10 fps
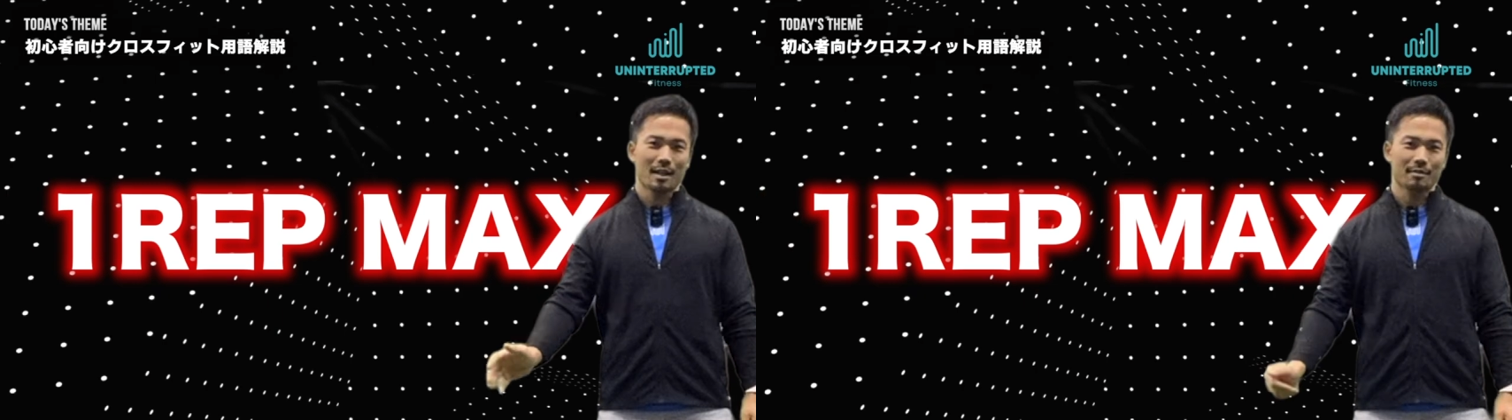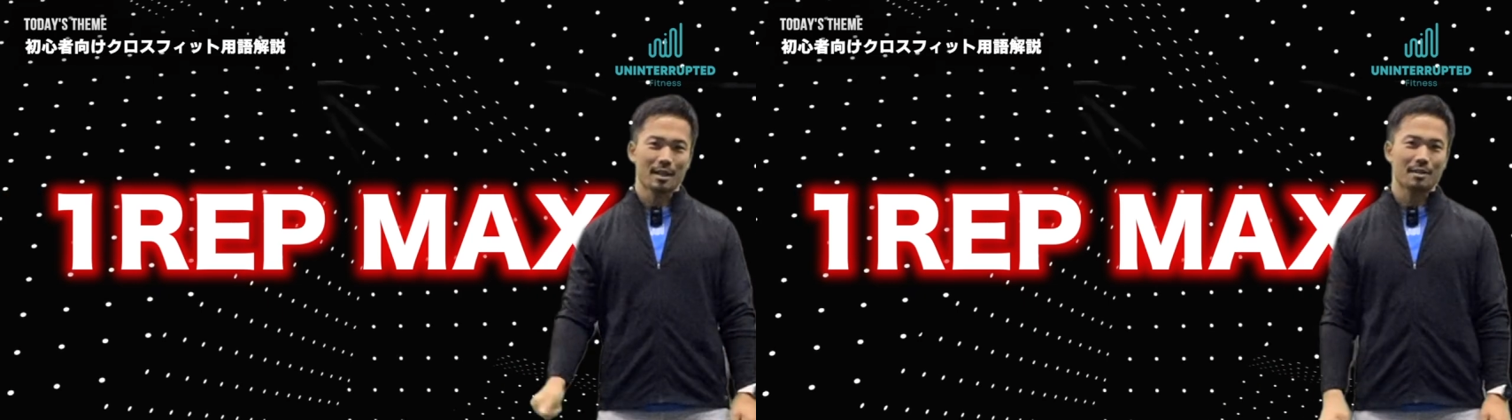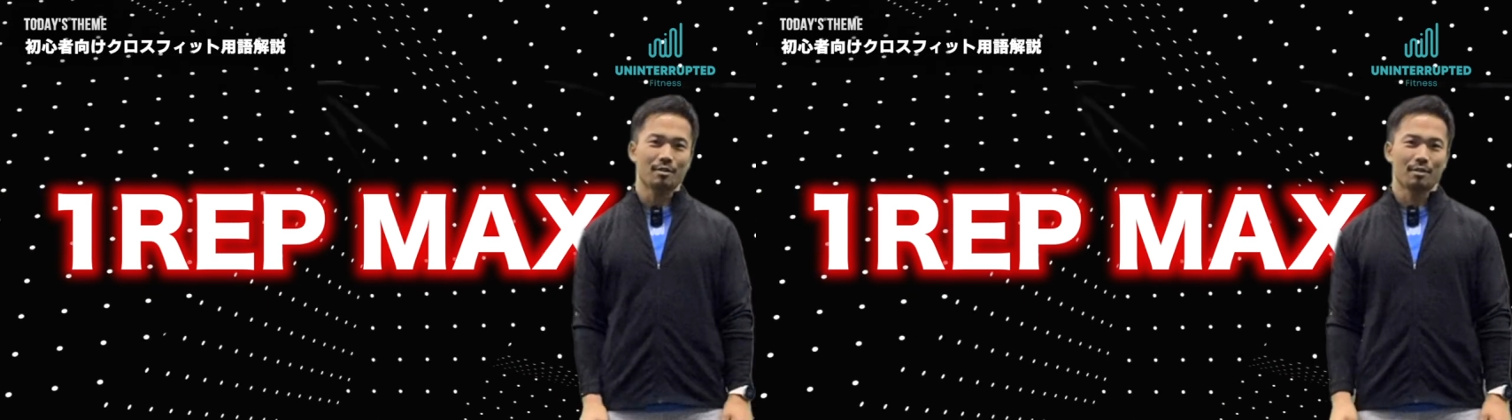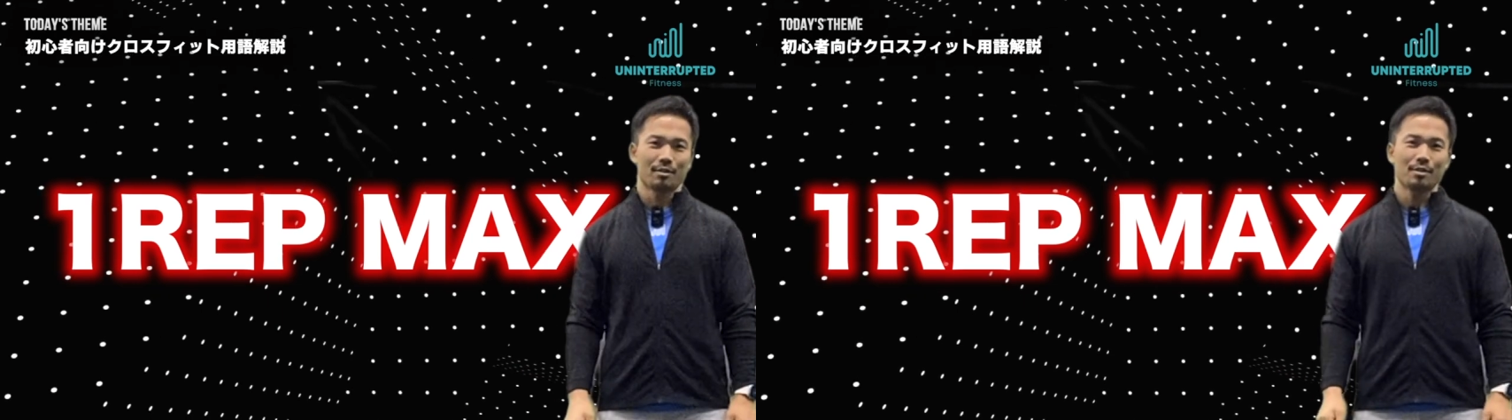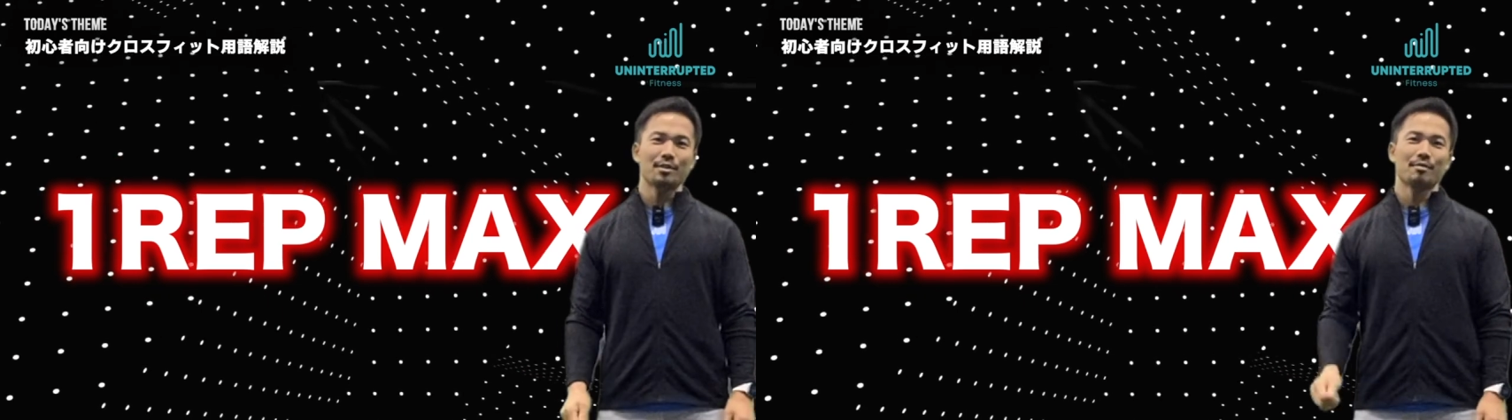がるかと
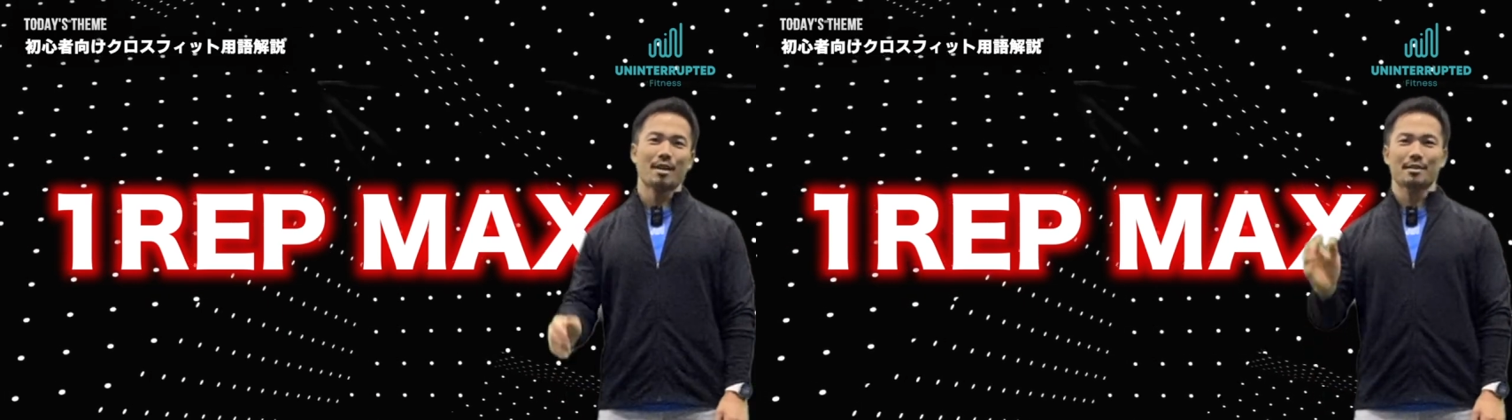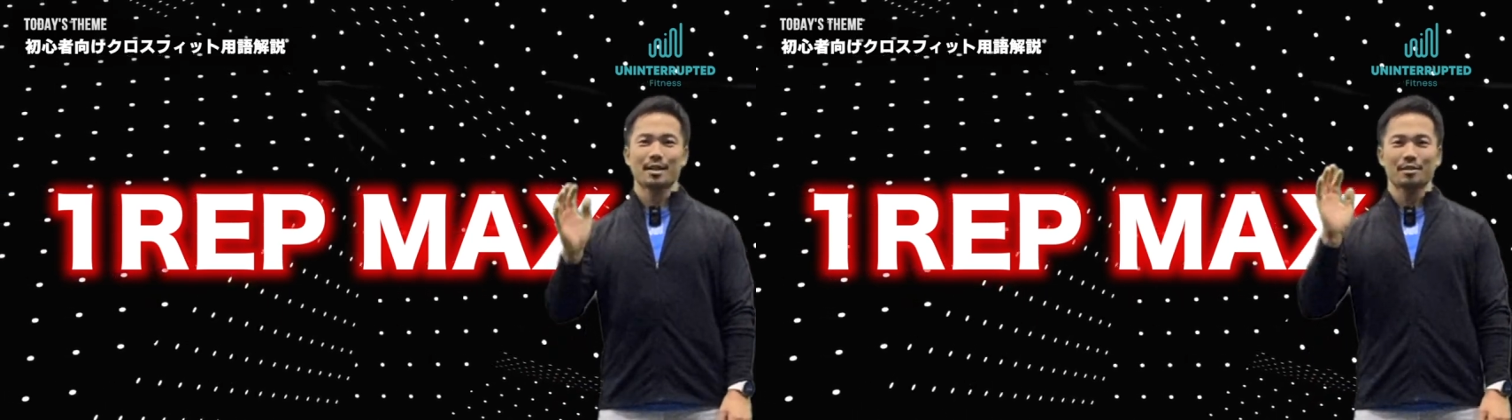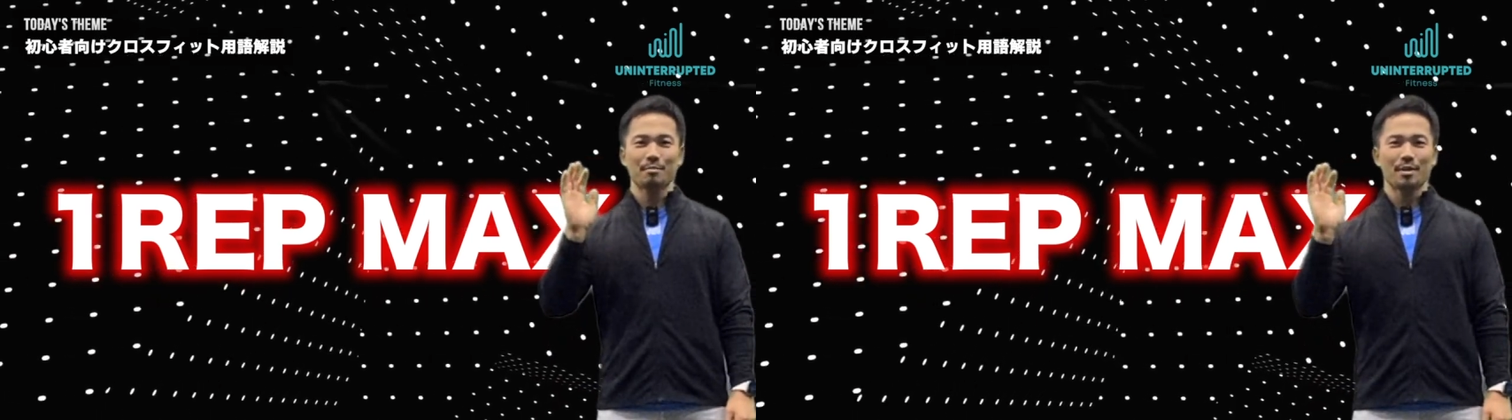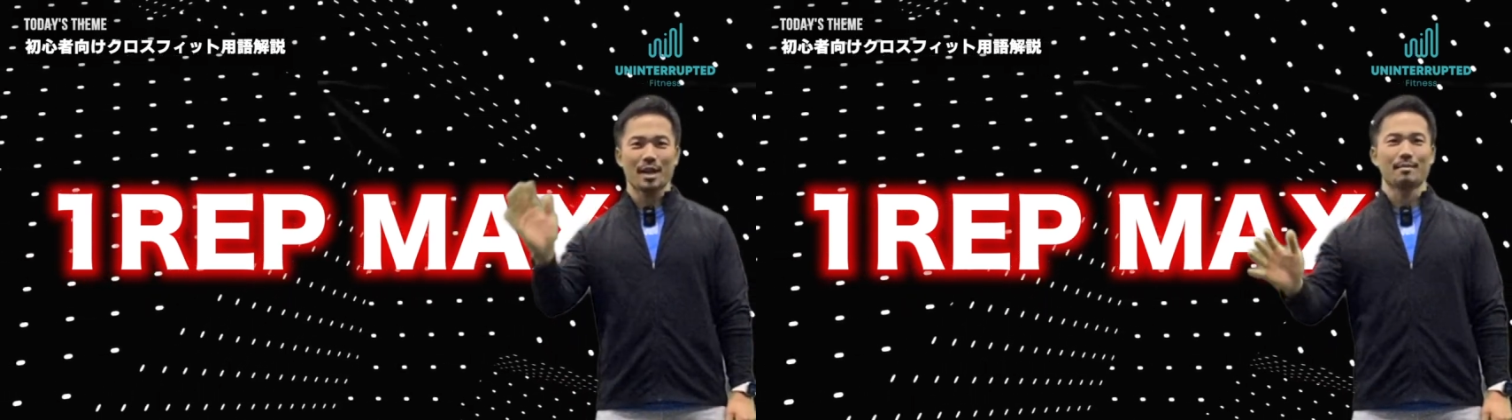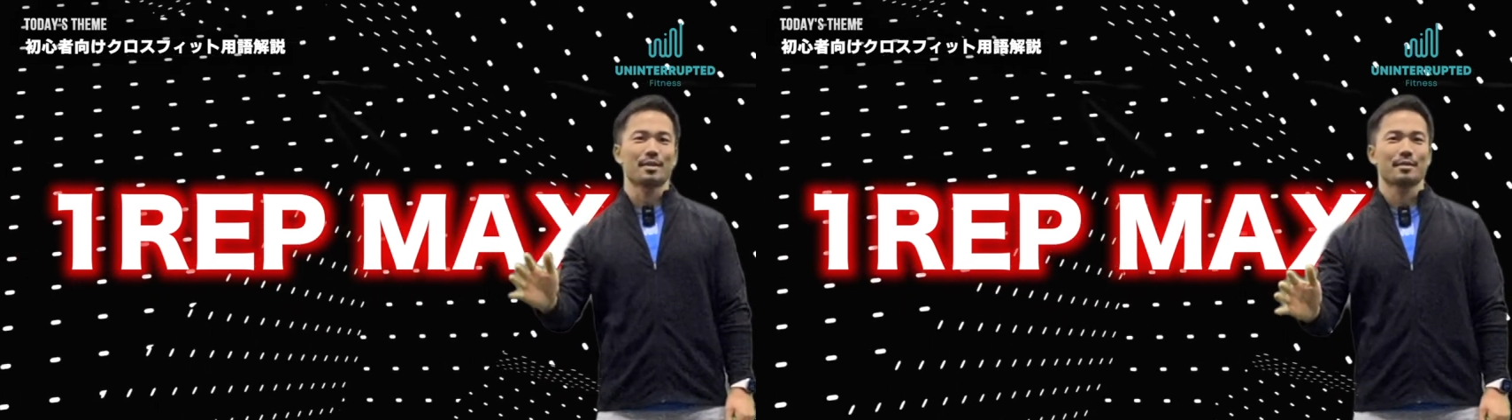いうワークアウトも
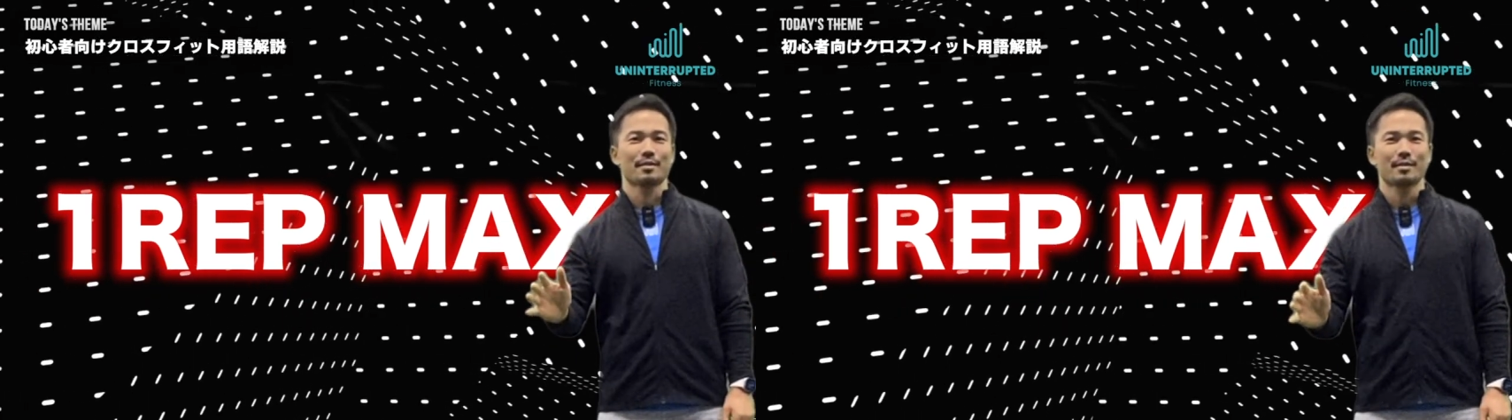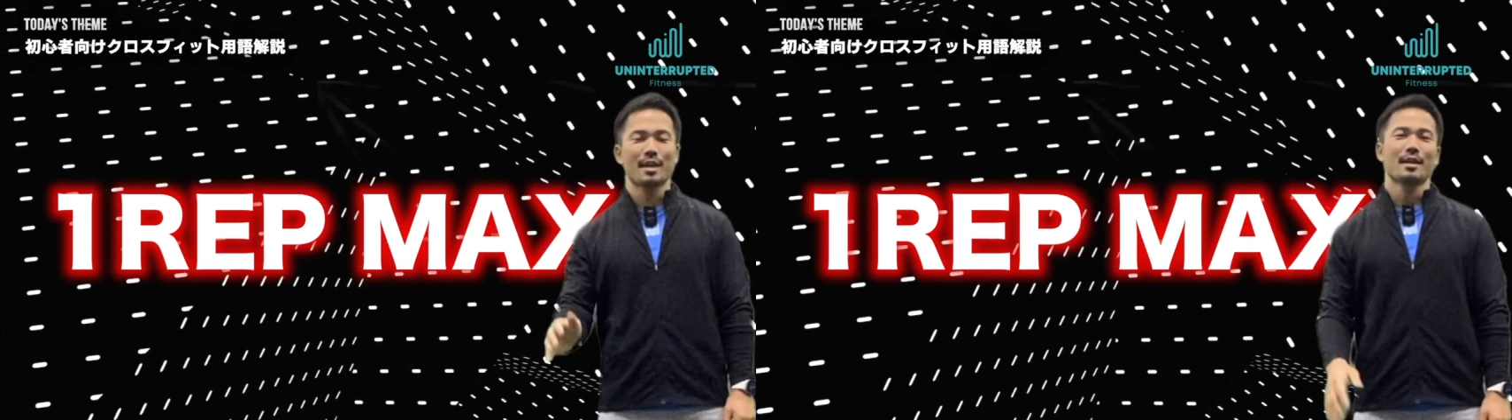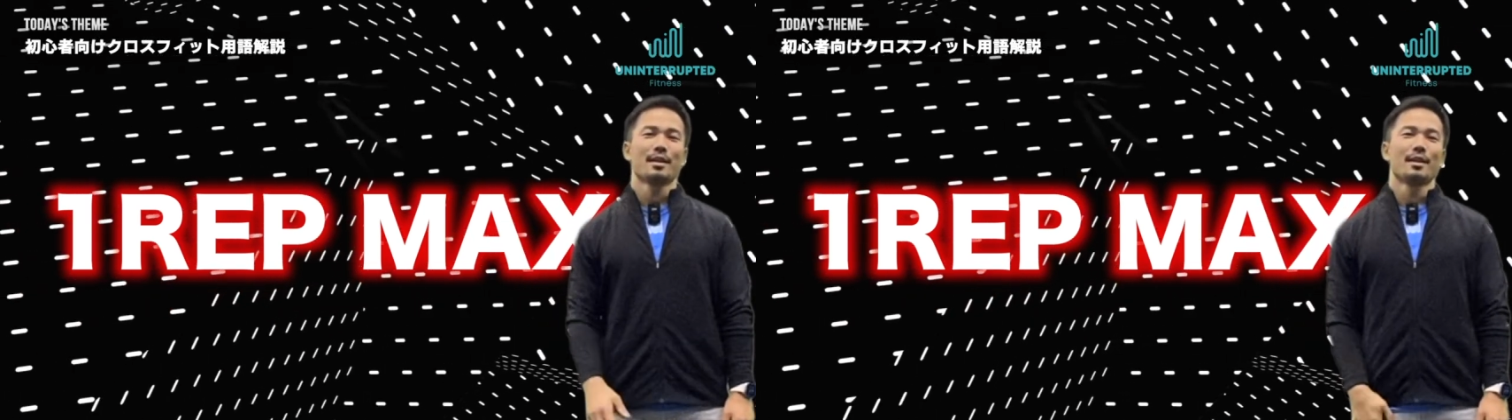あります。ね、